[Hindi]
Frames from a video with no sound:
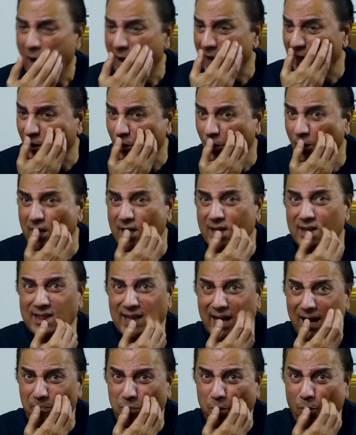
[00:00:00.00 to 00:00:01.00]
हरकुलिस
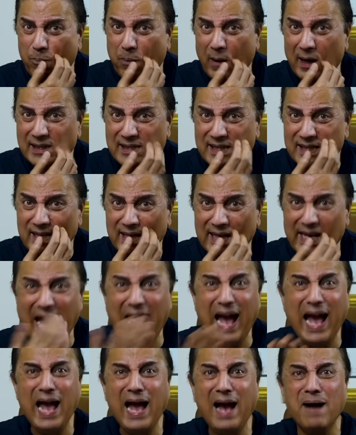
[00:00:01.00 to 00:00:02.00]
तेरा फुफा सी
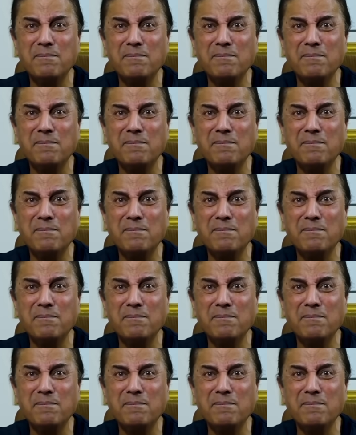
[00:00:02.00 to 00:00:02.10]
क्या